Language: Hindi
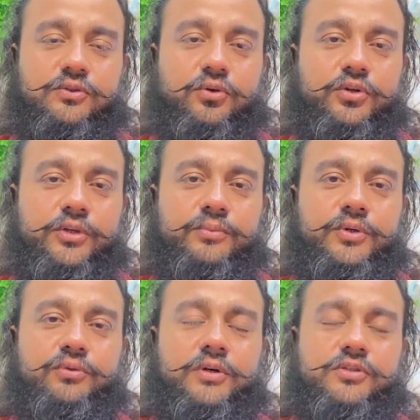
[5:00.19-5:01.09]
कोई
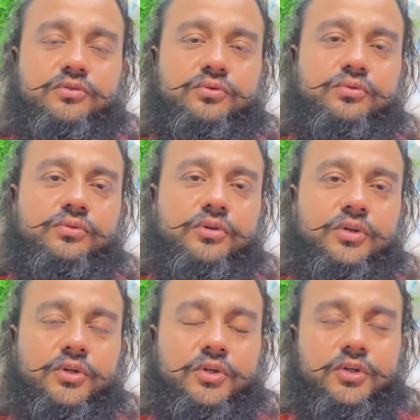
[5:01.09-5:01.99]
भी वस्तु
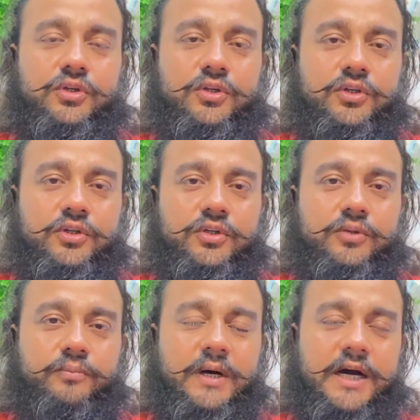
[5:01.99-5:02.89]

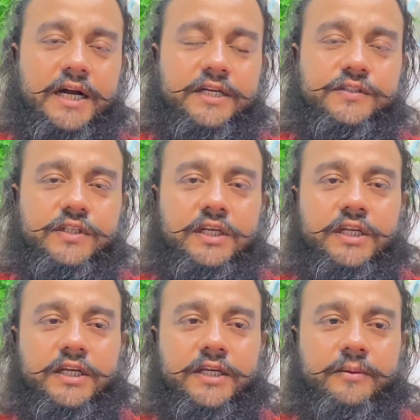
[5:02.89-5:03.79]
पहाड़ से
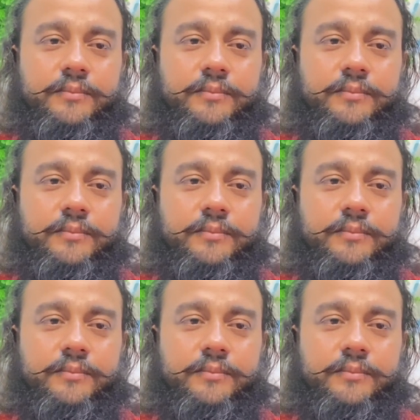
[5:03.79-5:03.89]
लेके